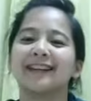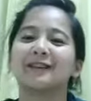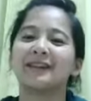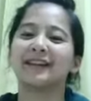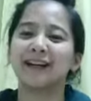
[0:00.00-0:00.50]

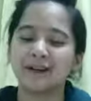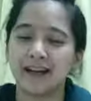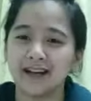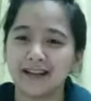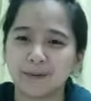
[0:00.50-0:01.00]
Kung ikaw
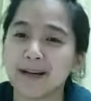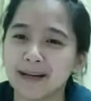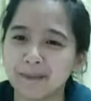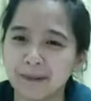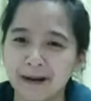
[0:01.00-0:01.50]
yan, huwag
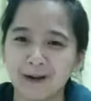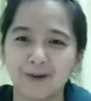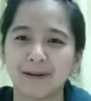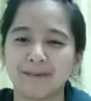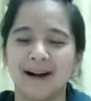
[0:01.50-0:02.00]
kang mapagod
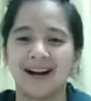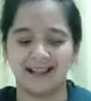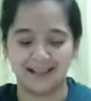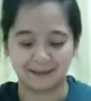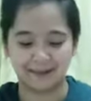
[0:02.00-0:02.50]

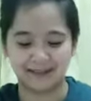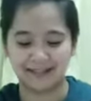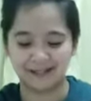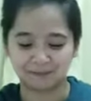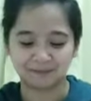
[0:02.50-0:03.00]
magmahal,
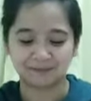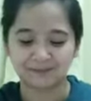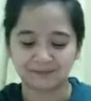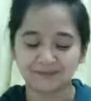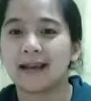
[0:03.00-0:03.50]
kapatid.
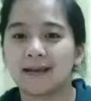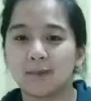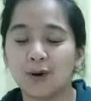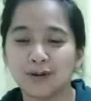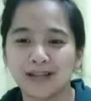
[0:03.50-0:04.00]

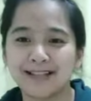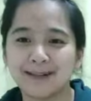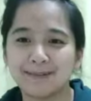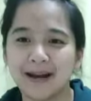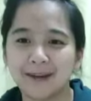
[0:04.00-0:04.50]
Moses in
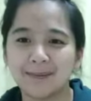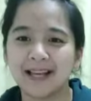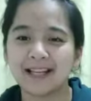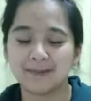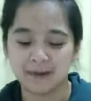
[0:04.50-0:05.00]
the Bible
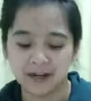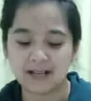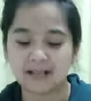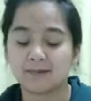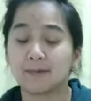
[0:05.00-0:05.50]

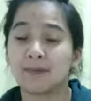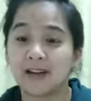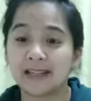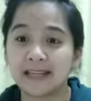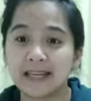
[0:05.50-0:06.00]
experienced
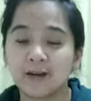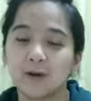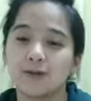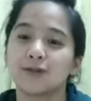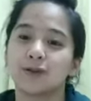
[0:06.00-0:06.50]
fatigue
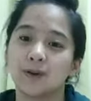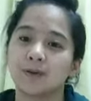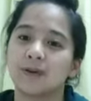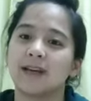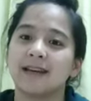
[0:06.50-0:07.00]

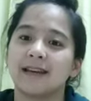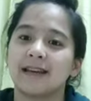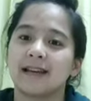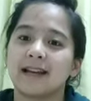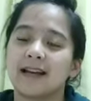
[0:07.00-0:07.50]
also.
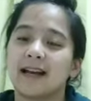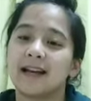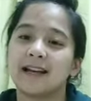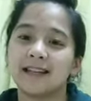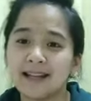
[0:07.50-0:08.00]
Kaya
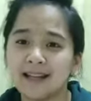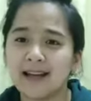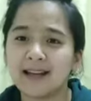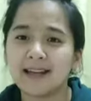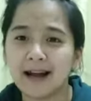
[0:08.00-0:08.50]
hindi
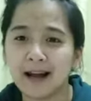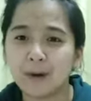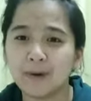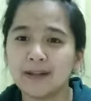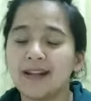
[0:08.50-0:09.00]
lang
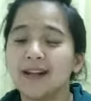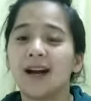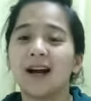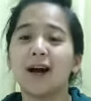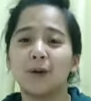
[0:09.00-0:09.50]
ikaw, hindi
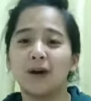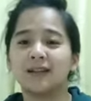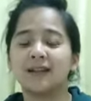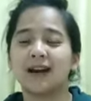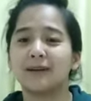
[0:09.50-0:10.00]
lang ako
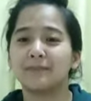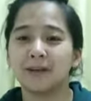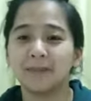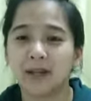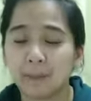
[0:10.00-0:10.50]
ang
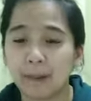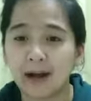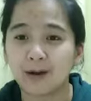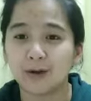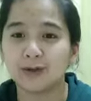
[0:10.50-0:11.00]
nakaramdam ng
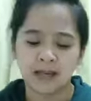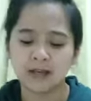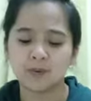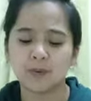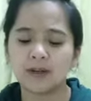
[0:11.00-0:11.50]
pagod.
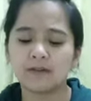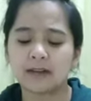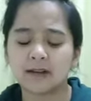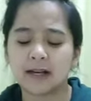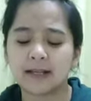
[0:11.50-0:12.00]
He is one of the
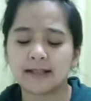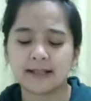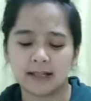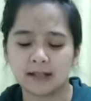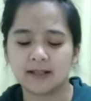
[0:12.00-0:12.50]
greatest
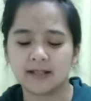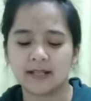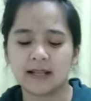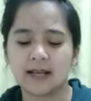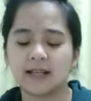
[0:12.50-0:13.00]
leaders
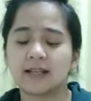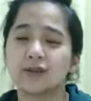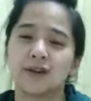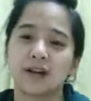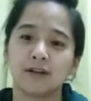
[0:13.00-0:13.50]
in the
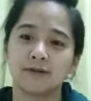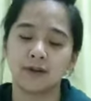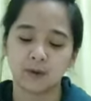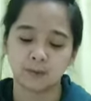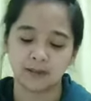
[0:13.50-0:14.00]
history of
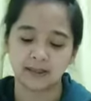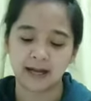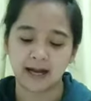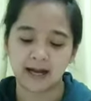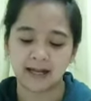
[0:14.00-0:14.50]

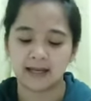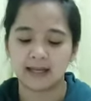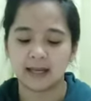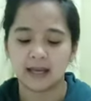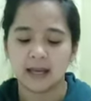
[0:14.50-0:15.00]
humankind.